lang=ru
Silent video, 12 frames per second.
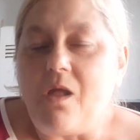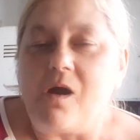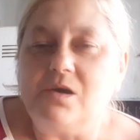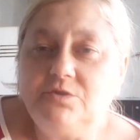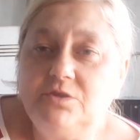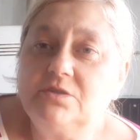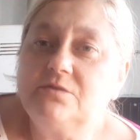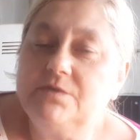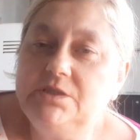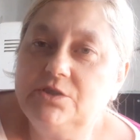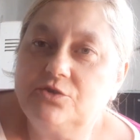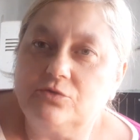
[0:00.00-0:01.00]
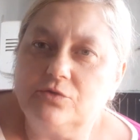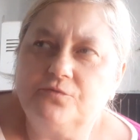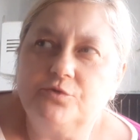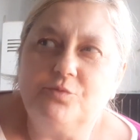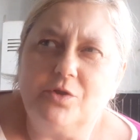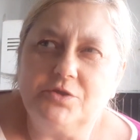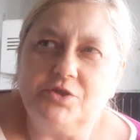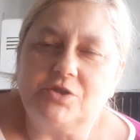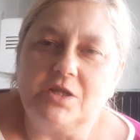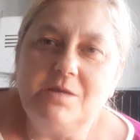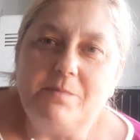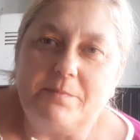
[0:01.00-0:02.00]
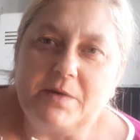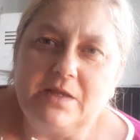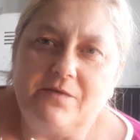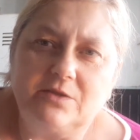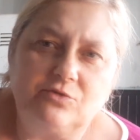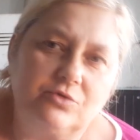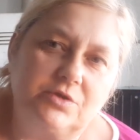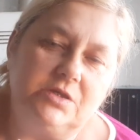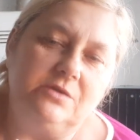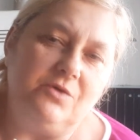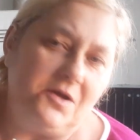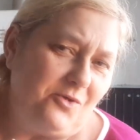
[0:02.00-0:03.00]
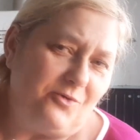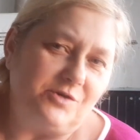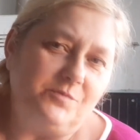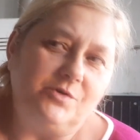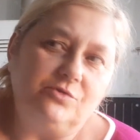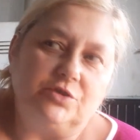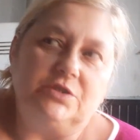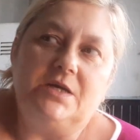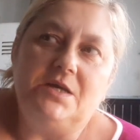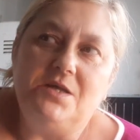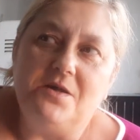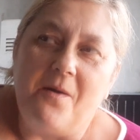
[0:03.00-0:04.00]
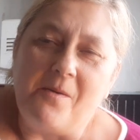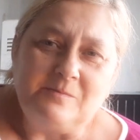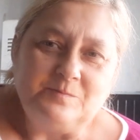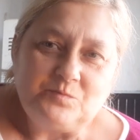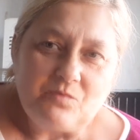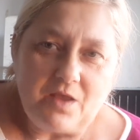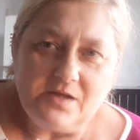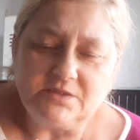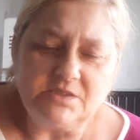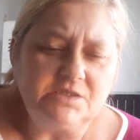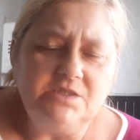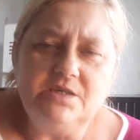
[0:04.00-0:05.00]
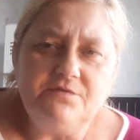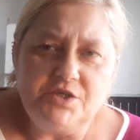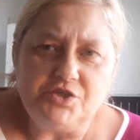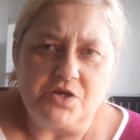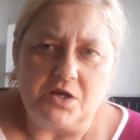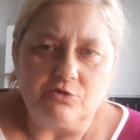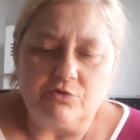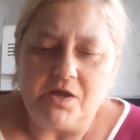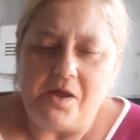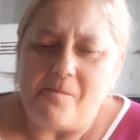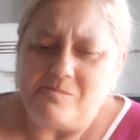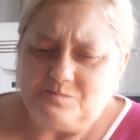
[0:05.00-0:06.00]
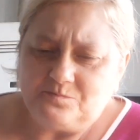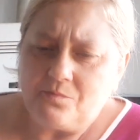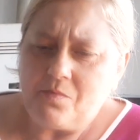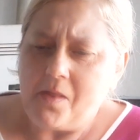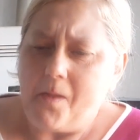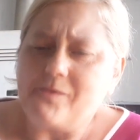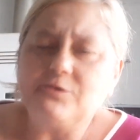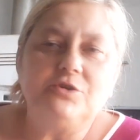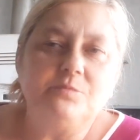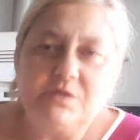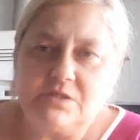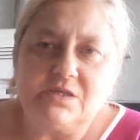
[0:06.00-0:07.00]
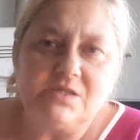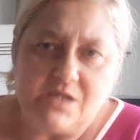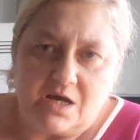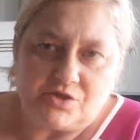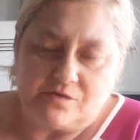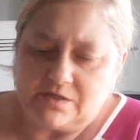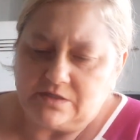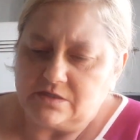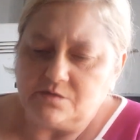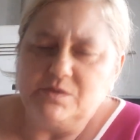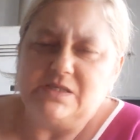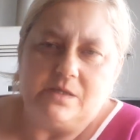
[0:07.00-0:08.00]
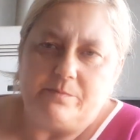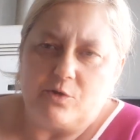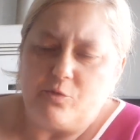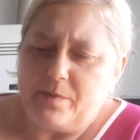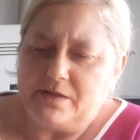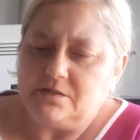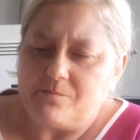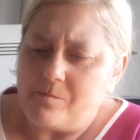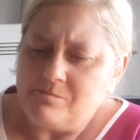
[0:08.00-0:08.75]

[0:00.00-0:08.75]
Артеж свои что футболки, штаны попродавал, куртки. Ну, оно уже бэушное. И это такие вещи, которые очень быстро изнашиваются. Смысла покупать